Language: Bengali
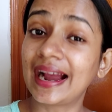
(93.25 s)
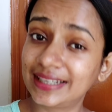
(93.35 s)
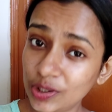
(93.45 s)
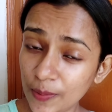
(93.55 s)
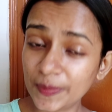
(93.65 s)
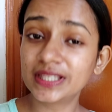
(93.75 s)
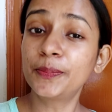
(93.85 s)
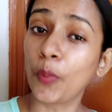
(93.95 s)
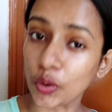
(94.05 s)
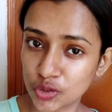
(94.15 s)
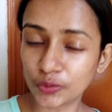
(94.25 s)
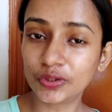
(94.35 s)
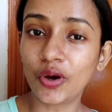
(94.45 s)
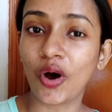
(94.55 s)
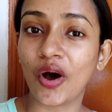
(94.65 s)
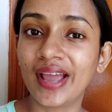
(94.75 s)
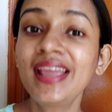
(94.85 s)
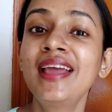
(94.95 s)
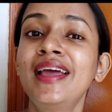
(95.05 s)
একটাও আপনাদের পছন্দ হয়